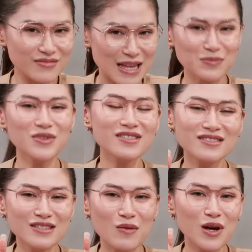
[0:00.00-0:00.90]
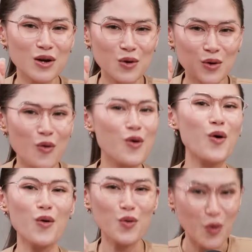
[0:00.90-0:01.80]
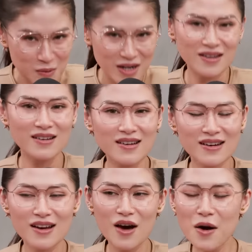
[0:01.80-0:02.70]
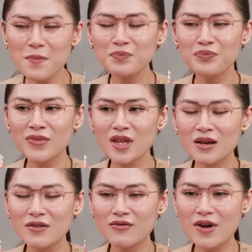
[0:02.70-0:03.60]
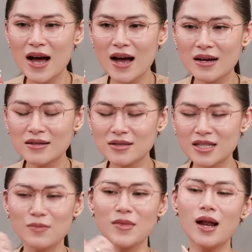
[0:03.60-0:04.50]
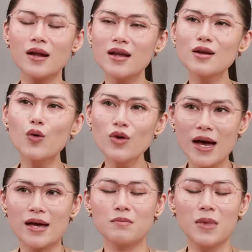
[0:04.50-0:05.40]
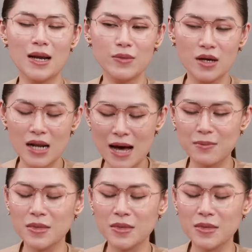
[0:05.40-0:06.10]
đẹp nhất trong cái khuôn khổ của mình đó. Và chị cảm thấy là đến cuối ngày mình làm gì làm,